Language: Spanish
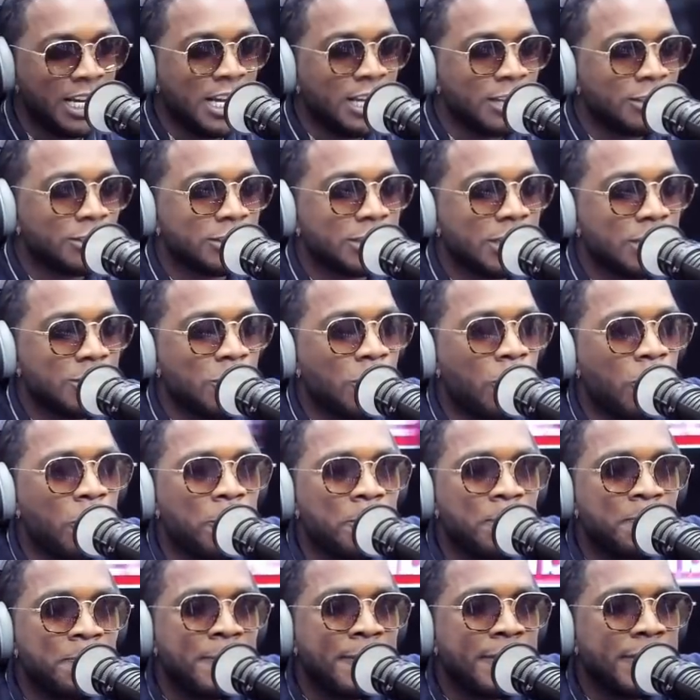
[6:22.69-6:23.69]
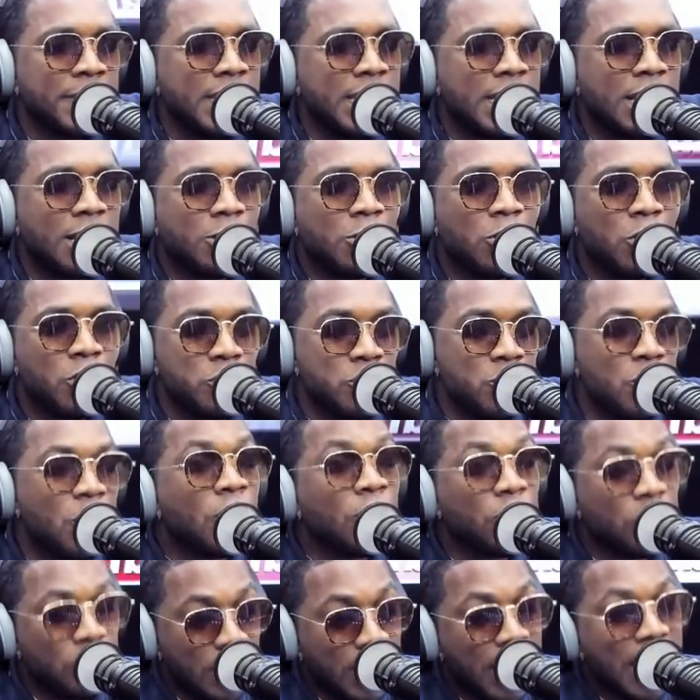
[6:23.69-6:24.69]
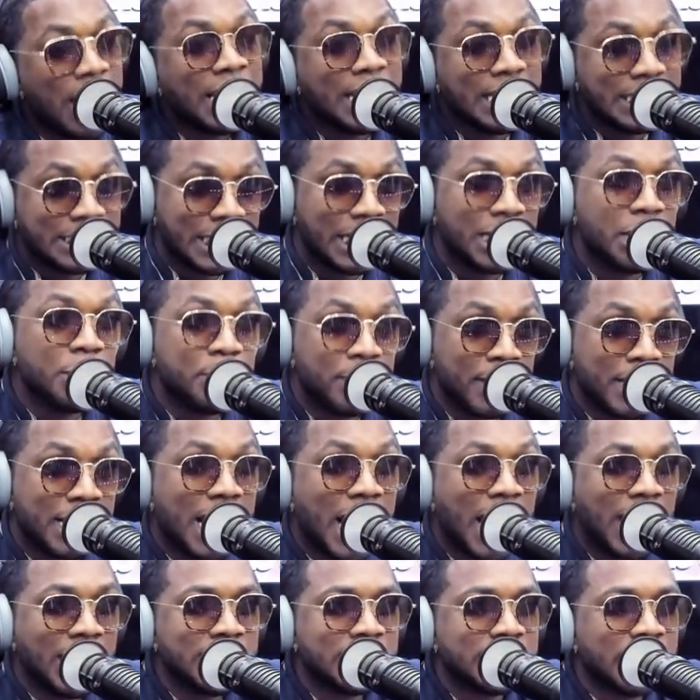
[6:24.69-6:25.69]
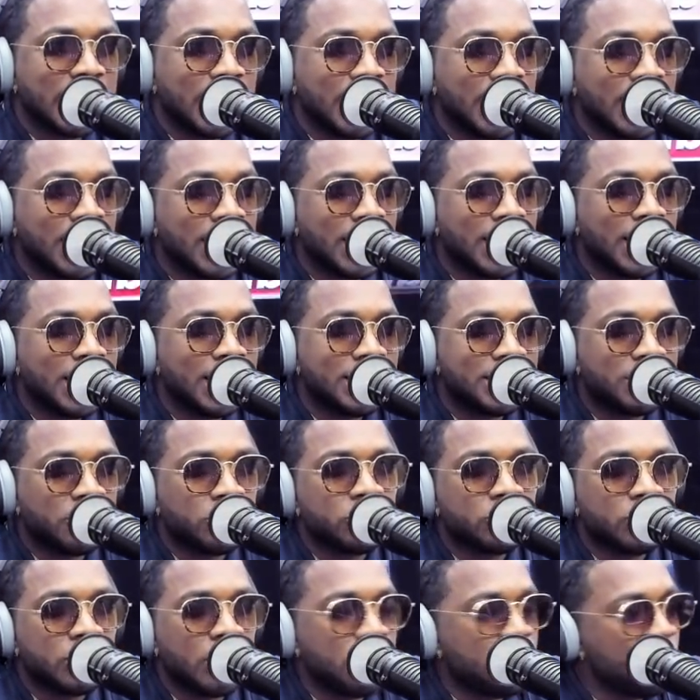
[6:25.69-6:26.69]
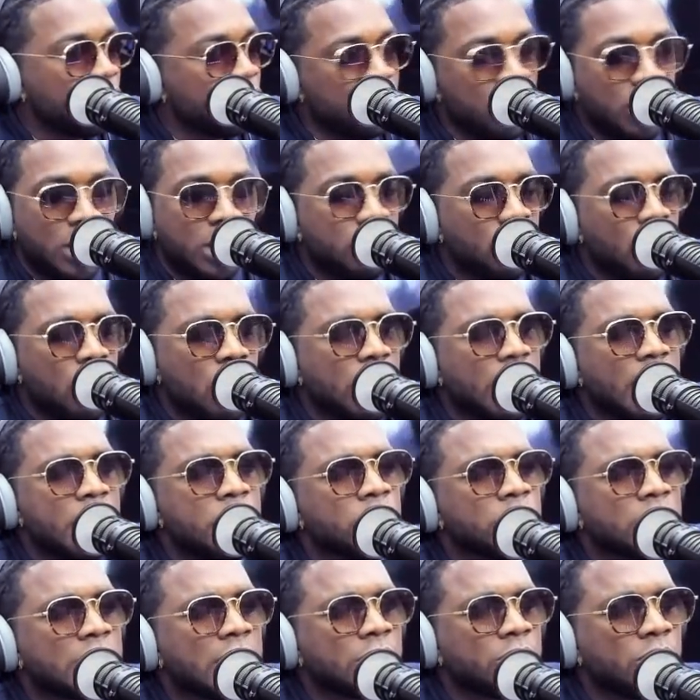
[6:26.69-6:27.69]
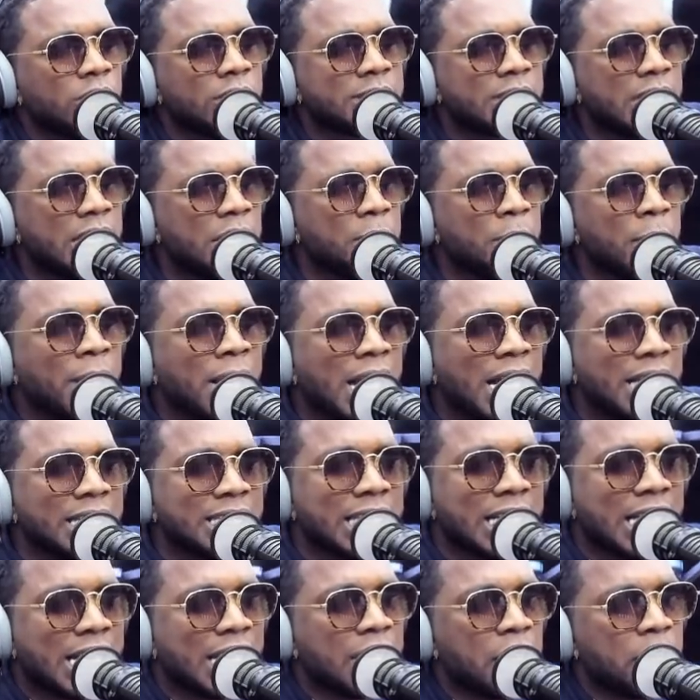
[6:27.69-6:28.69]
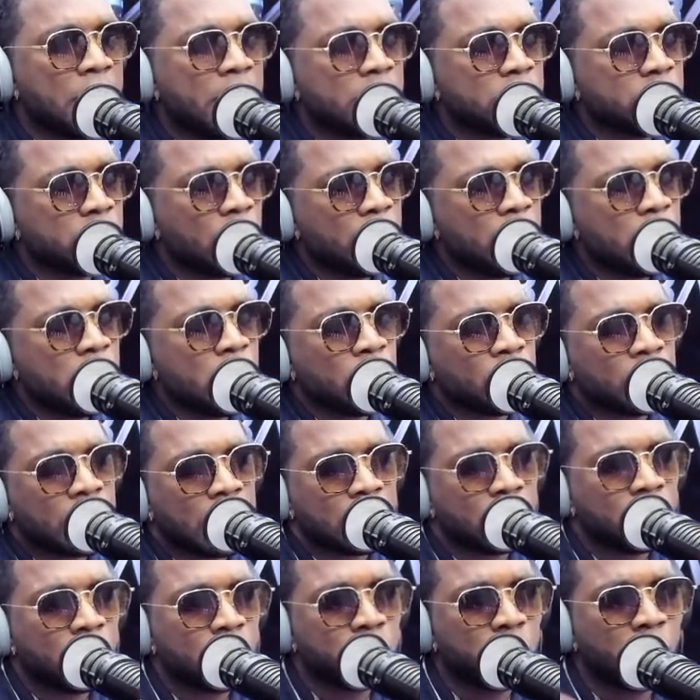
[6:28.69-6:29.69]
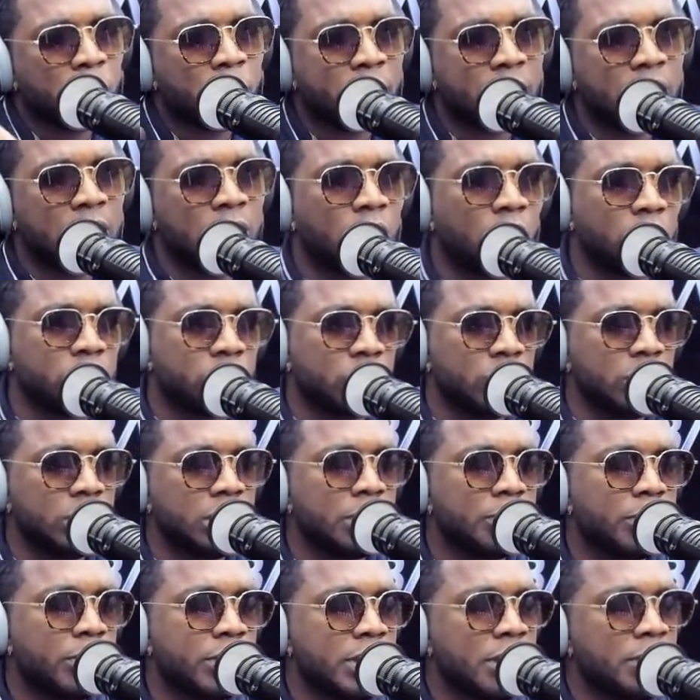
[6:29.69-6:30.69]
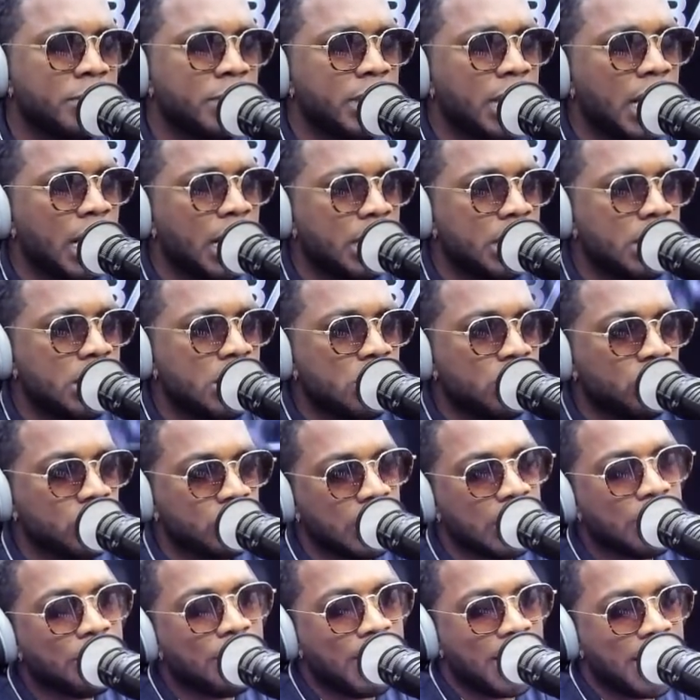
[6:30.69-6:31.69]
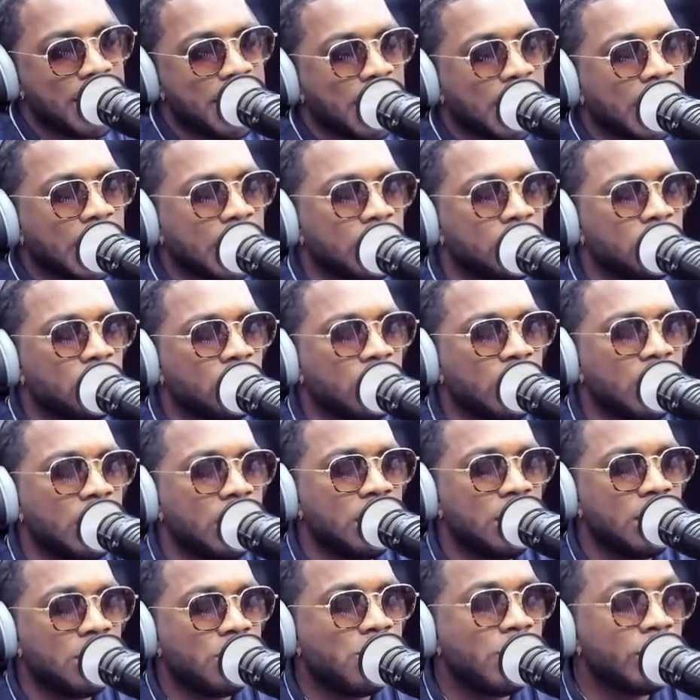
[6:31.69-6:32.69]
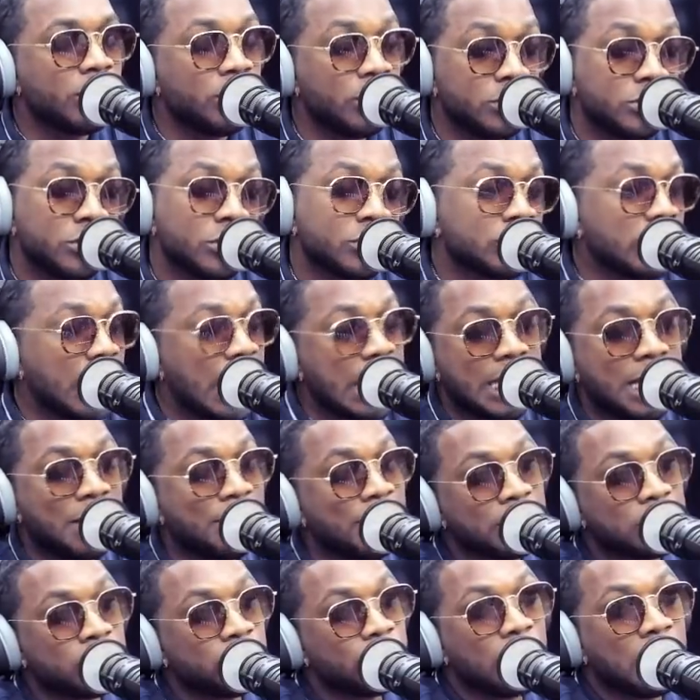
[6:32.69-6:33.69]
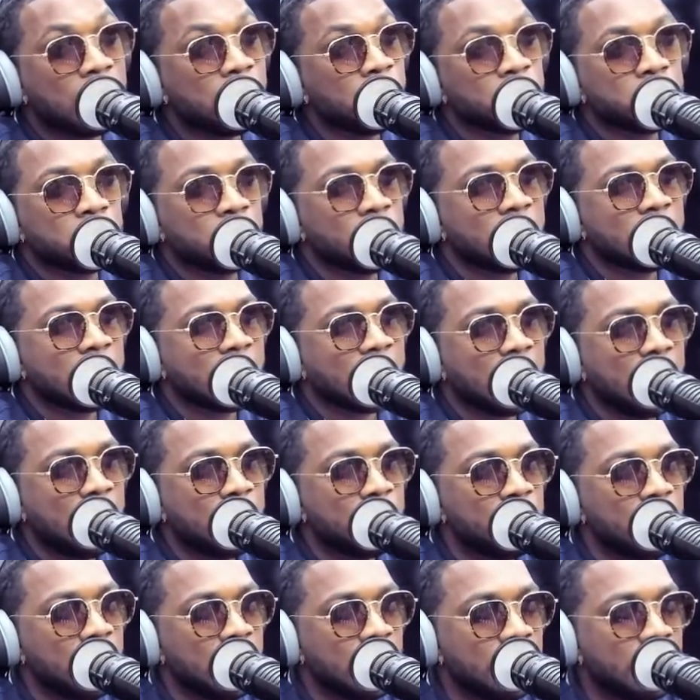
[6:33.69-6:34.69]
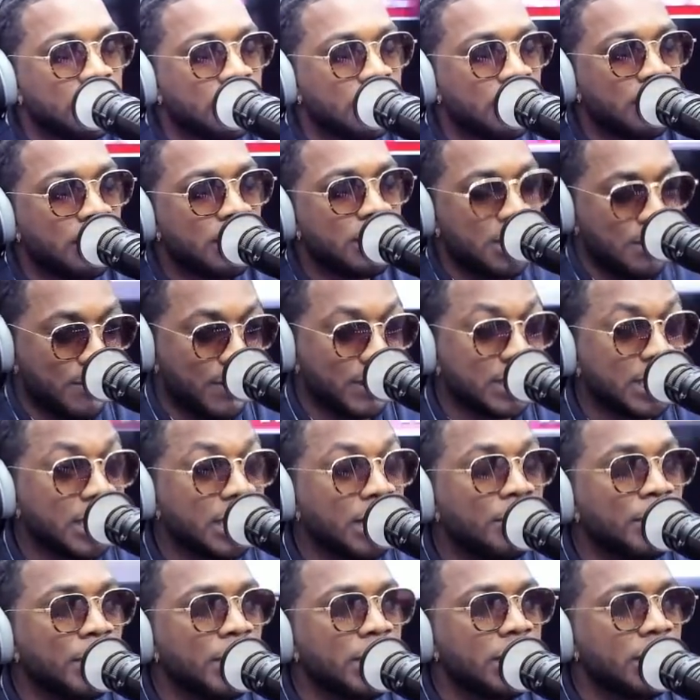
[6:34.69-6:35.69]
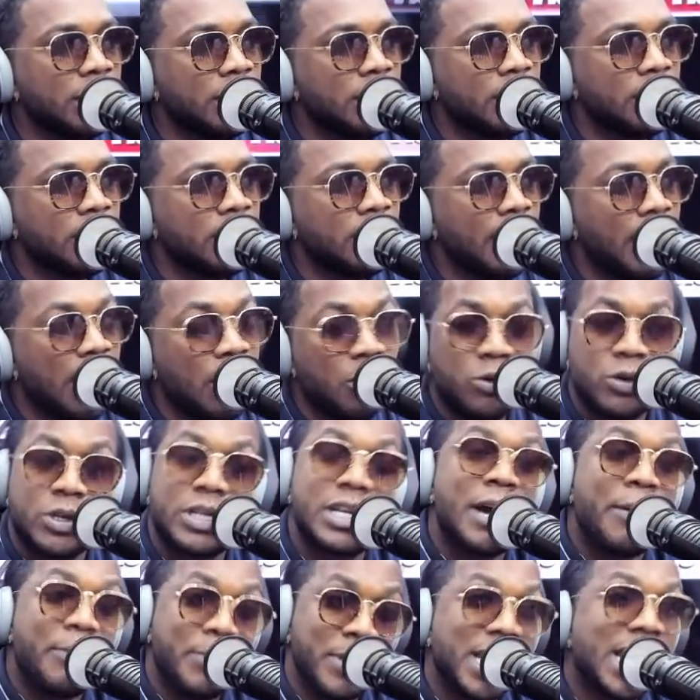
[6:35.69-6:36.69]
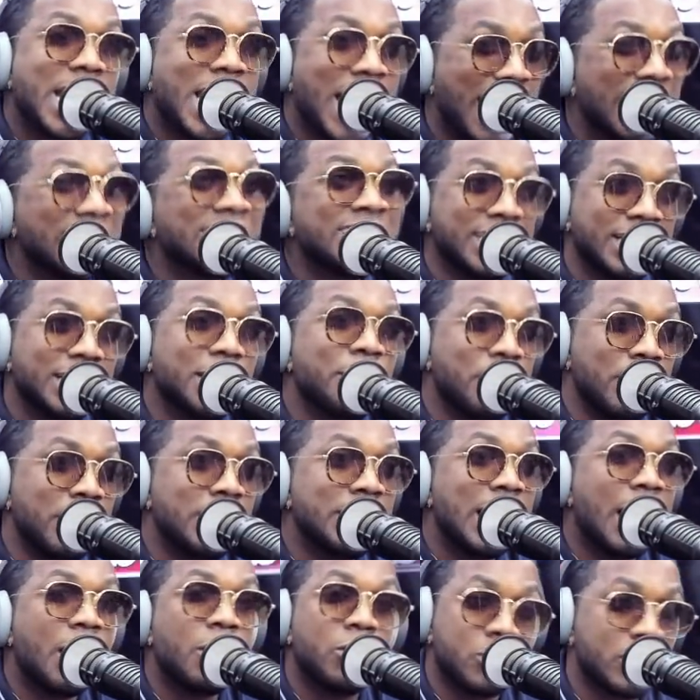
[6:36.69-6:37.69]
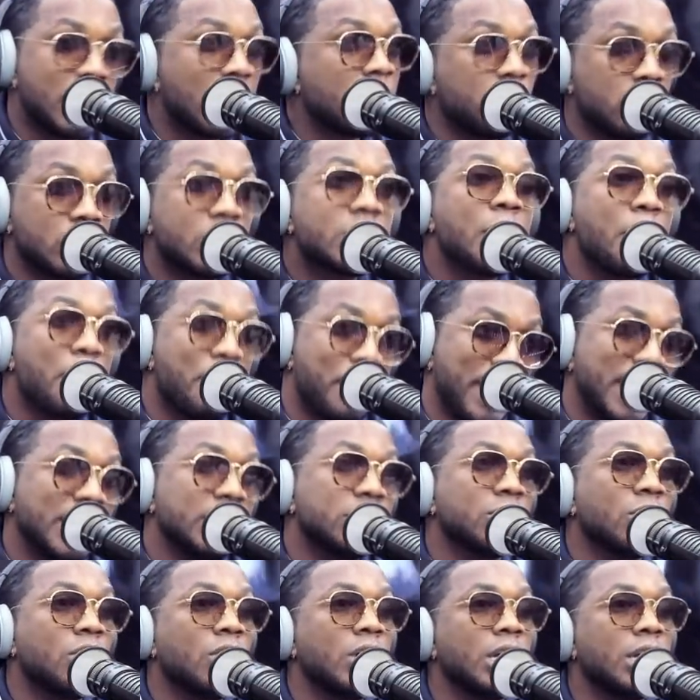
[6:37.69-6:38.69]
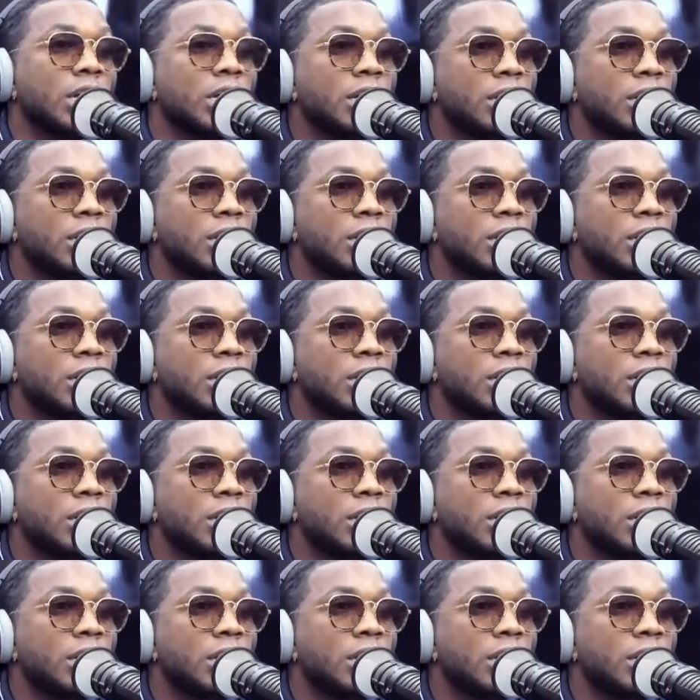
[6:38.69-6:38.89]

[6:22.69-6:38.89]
Entonces yo dije, coño, hay que salir picante. Entonces yo dije, no, es que yo trato de salir picante. Cada verso mío yo trato de superar el otro. Si te pones a mirar, ustedes le van a llegar a que lo que. Cuando eso salga va a ser un abuso increíble. Llévate de mí. Es un rap picante de verdad, un rap con respeto. Eh.